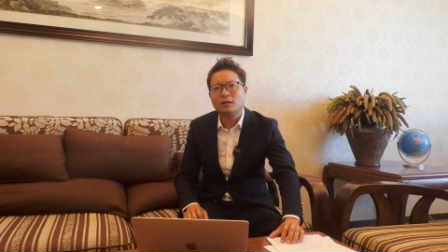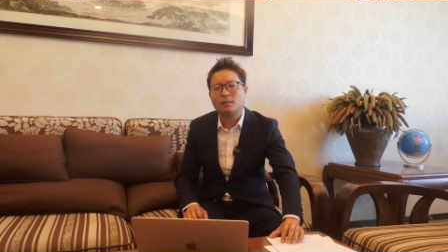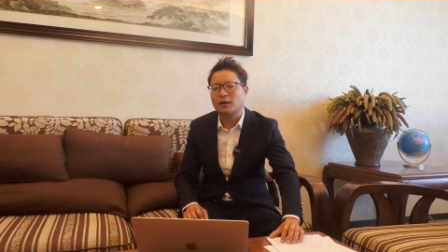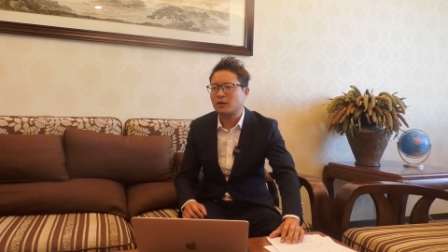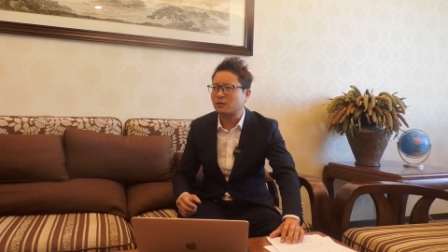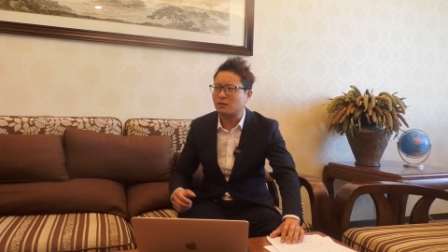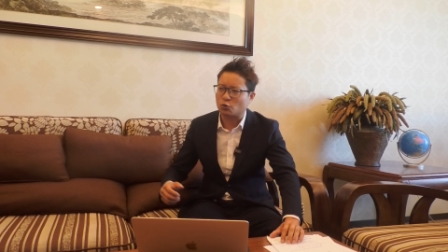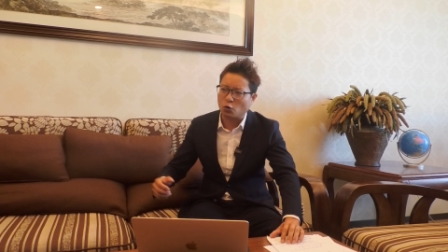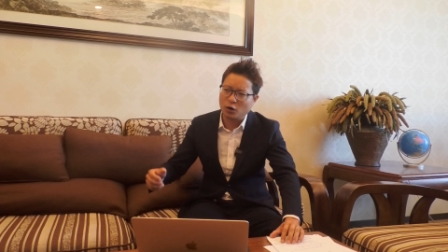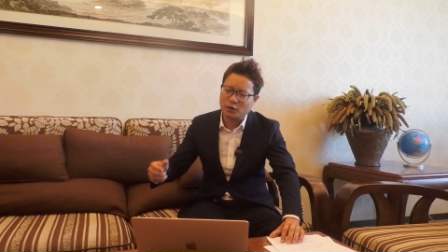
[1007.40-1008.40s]
对吧？
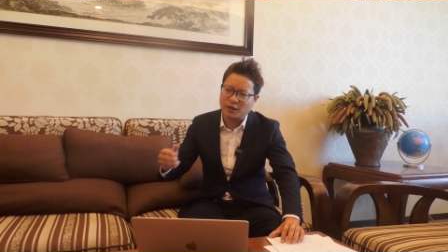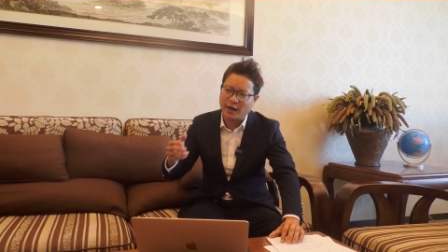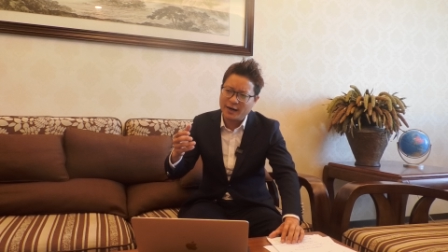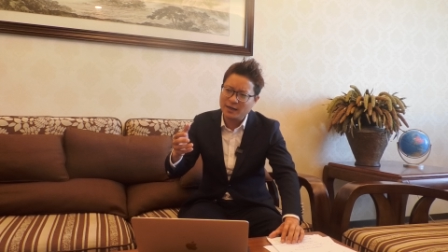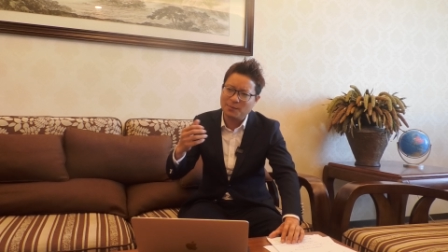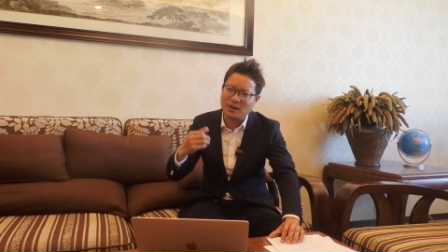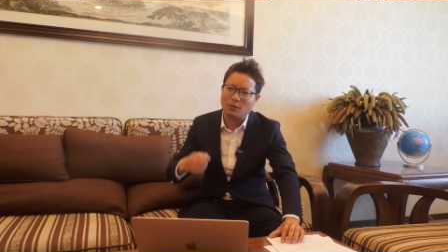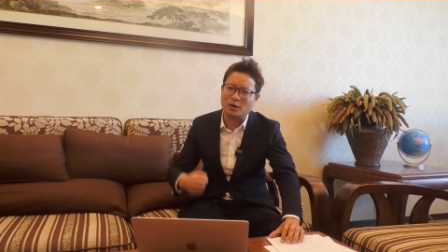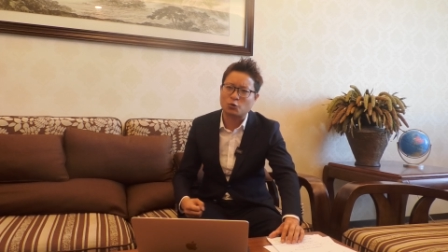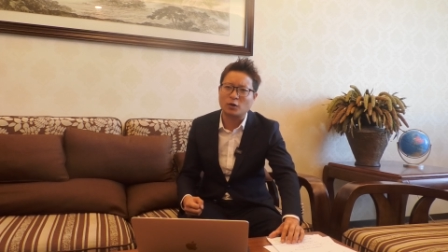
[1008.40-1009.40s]
昨前一天
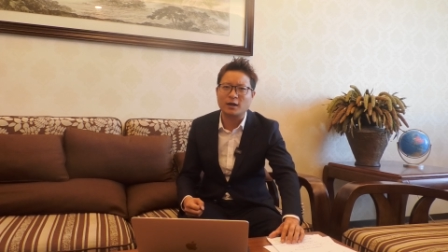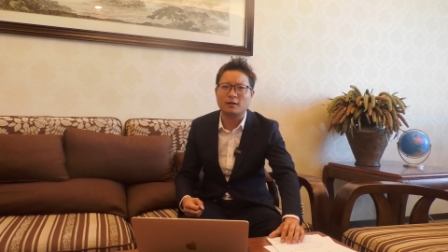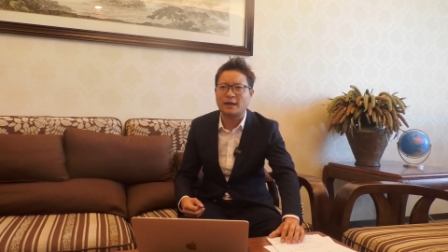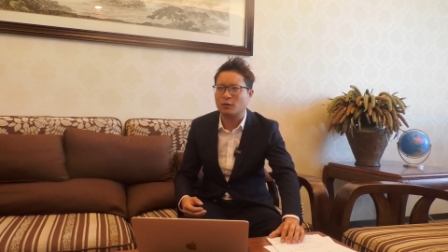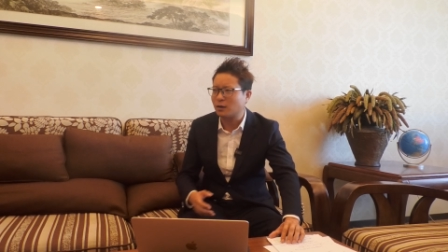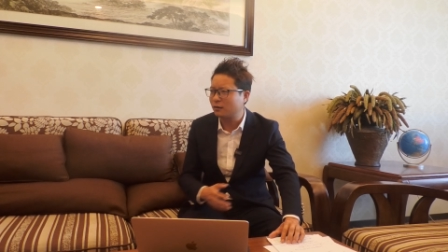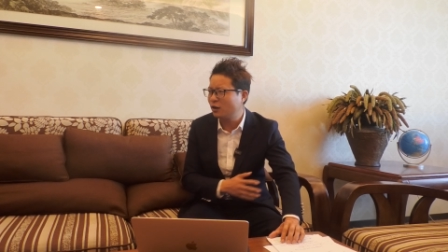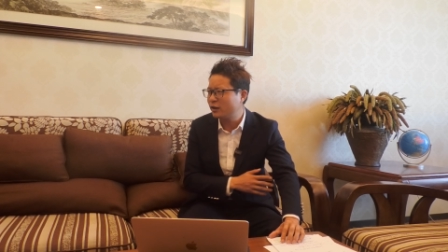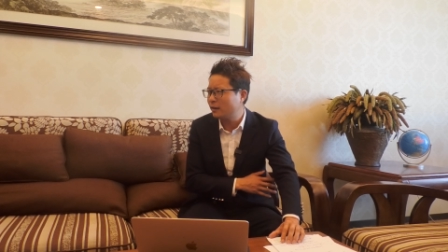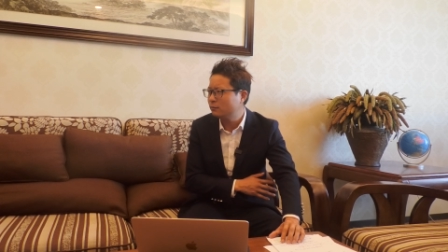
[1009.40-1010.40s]
傍晚说了要戴口罩，
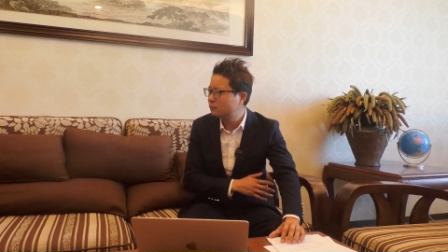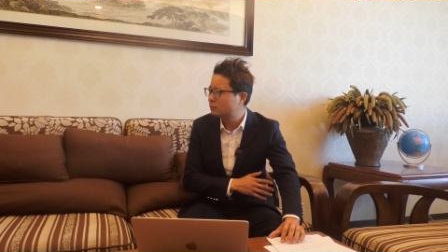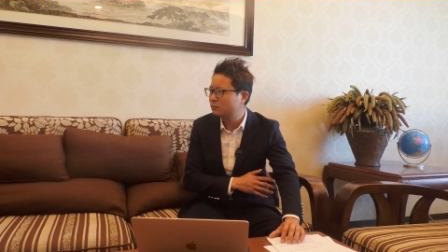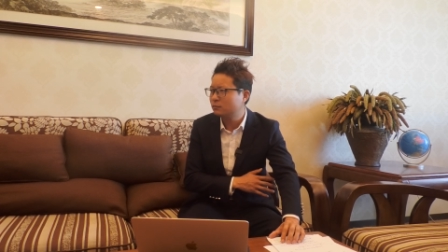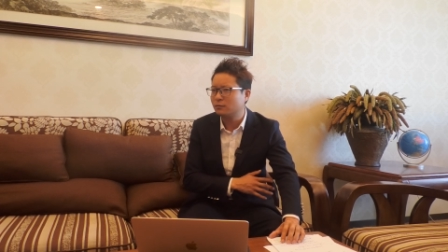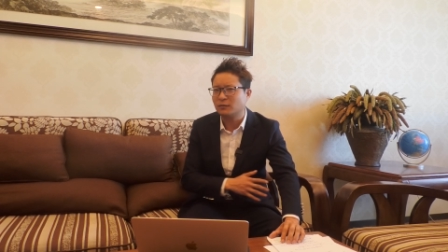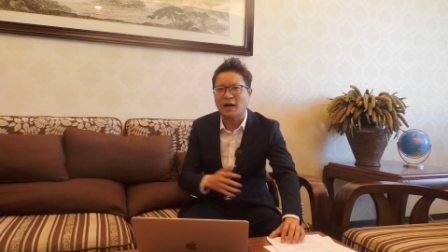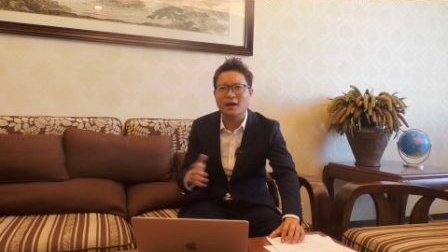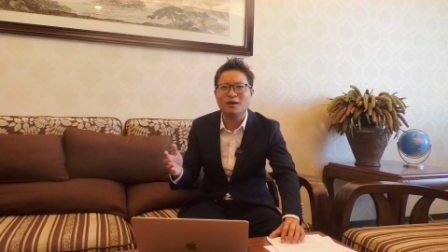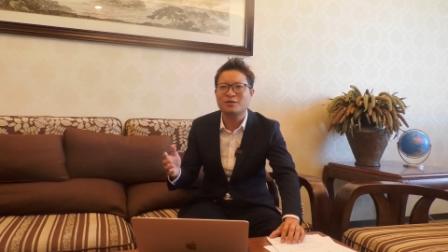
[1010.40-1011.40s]
第二天
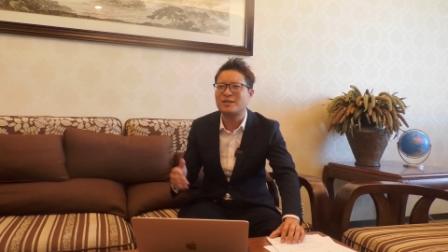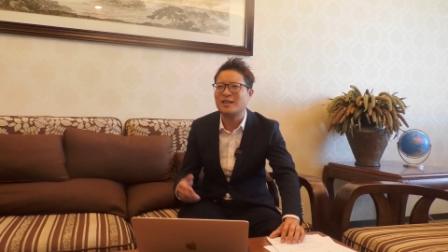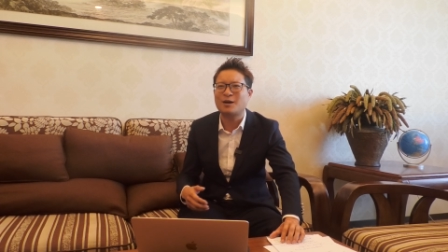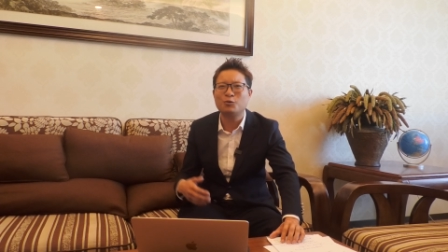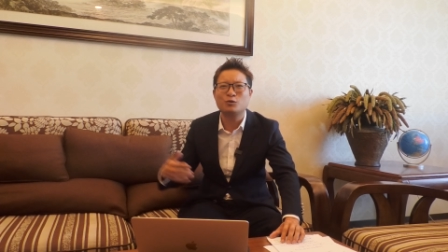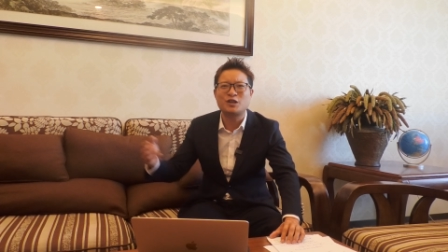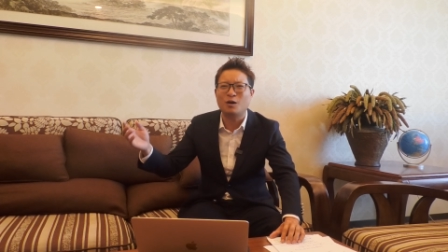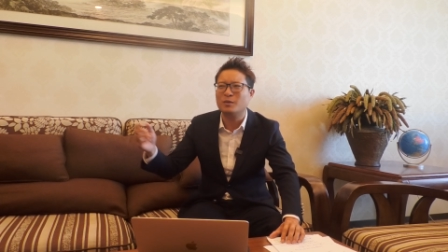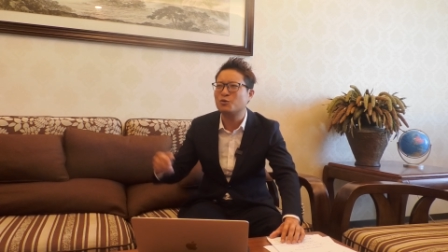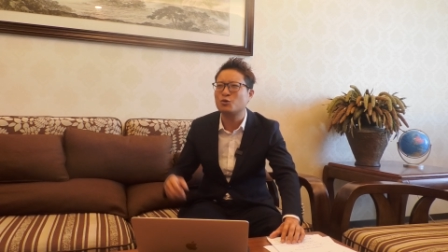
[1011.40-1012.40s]
哪要家家户户
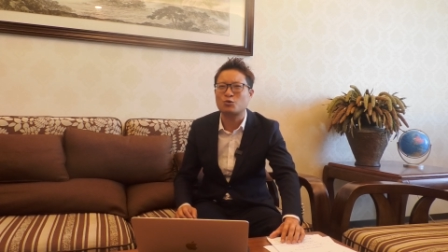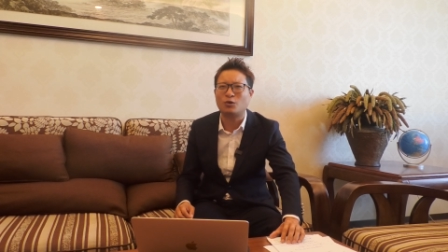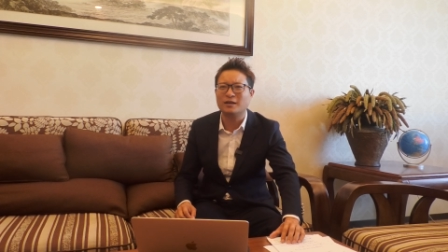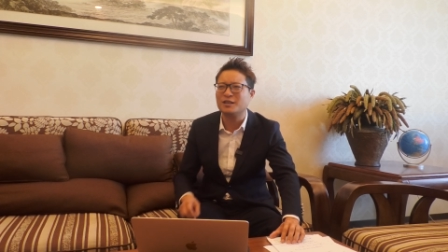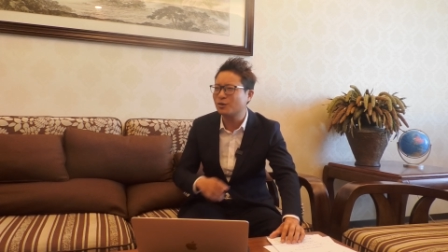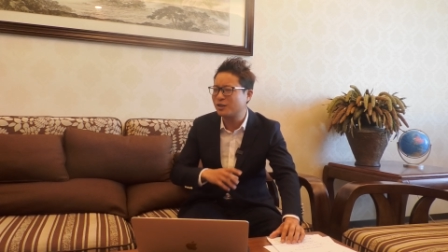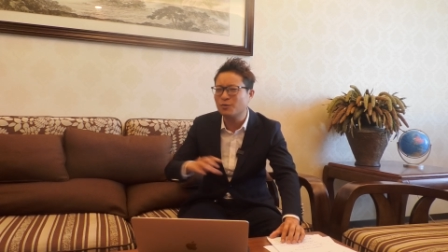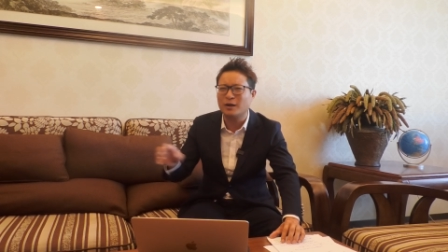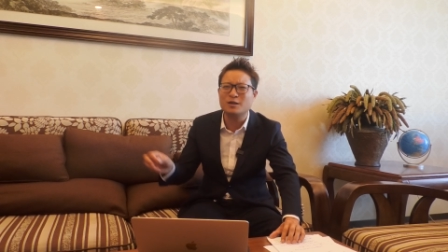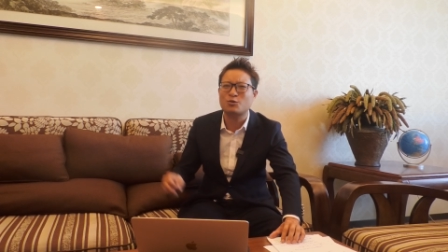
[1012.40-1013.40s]
敲门去说？啊？你就
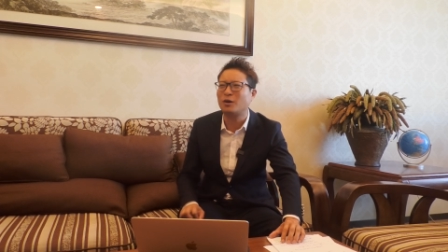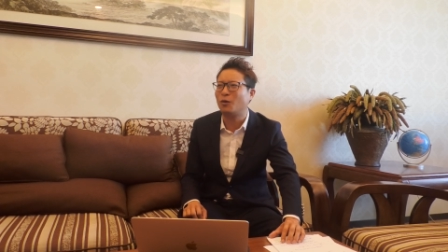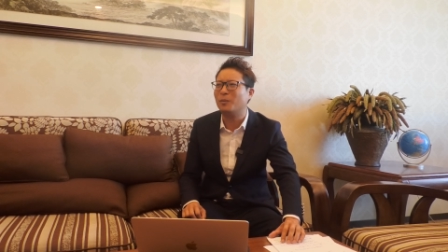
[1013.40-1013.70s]
新闻一说，